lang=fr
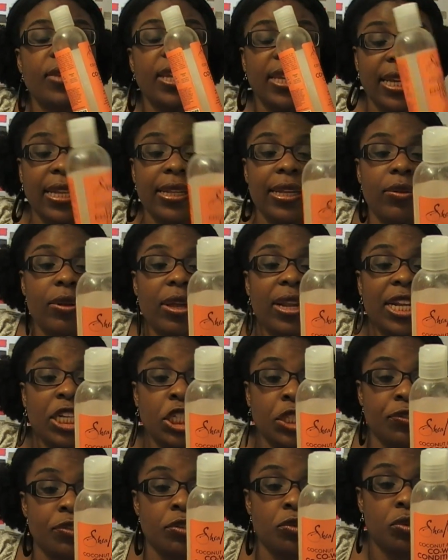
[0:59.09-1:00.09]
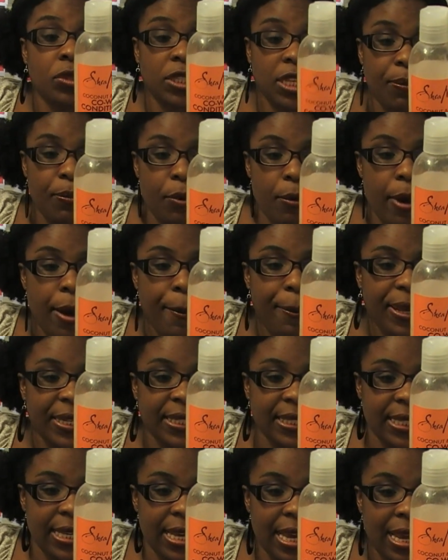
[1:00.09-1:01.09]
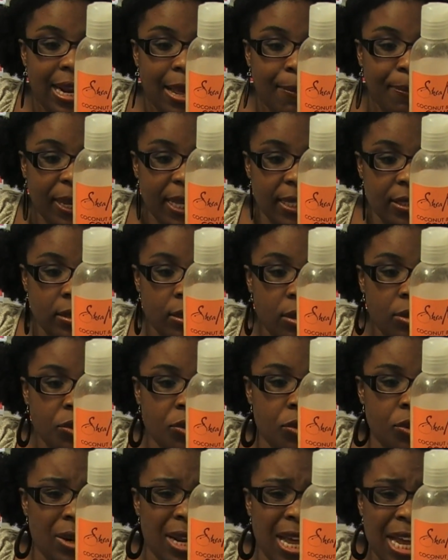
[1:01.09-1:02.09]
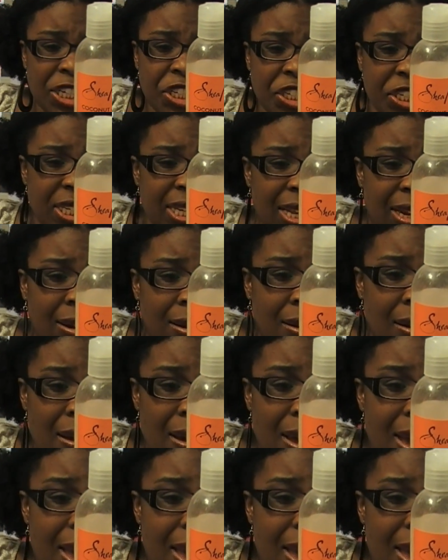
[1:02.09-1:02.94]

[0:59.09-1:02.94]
il nettoie les cheveux tout simplement parce qu'il y a la présence de l'argile